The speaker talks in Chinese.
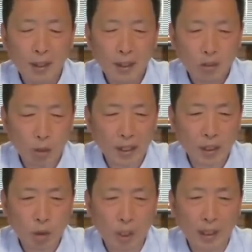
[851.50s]
所
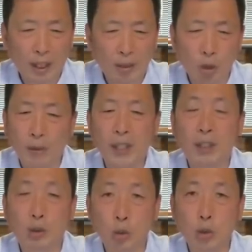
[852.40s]
以说呢，作为一
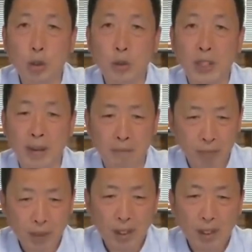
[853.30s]
个读书人，
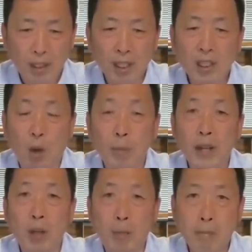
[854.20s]
你有
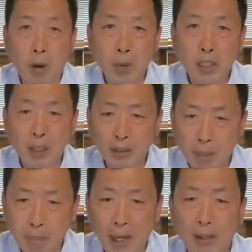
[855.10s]
没有谋生
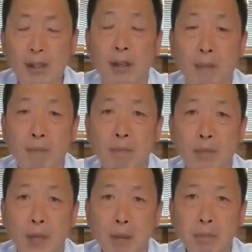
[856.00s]
的本领，
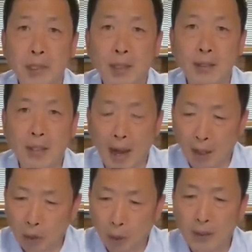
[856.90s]
能不能
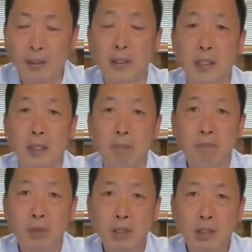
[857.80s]
养活自己，
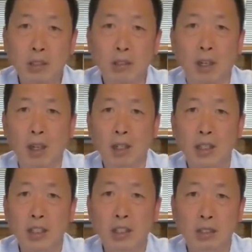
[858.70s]
这
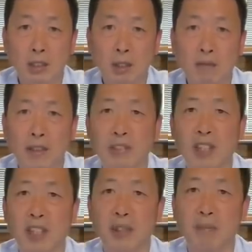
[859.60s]
是个问题。